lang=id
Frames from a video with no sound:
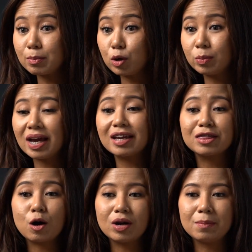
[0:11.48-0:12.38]
sebelumnya
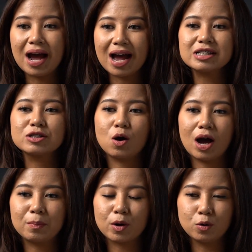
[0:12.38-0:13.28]
kita udah bahas
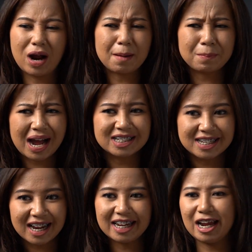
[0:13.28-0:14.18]
soal produk apa
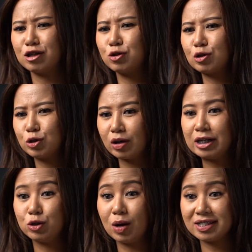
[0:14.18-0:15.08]
aja nih yang cocok
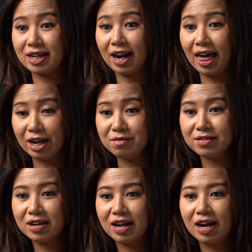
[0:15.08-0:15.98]
dijual secara live,
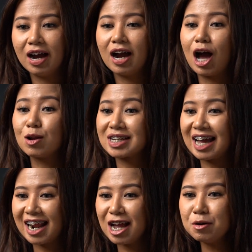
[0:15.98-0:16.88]
kalau
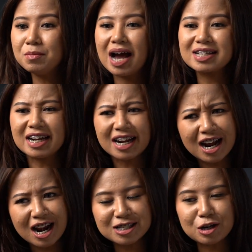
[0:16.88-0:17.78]
sekarang bahasannya nggak
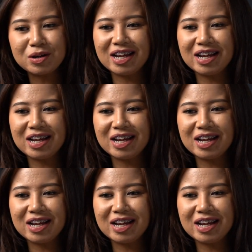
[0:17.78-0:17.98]
kalah seru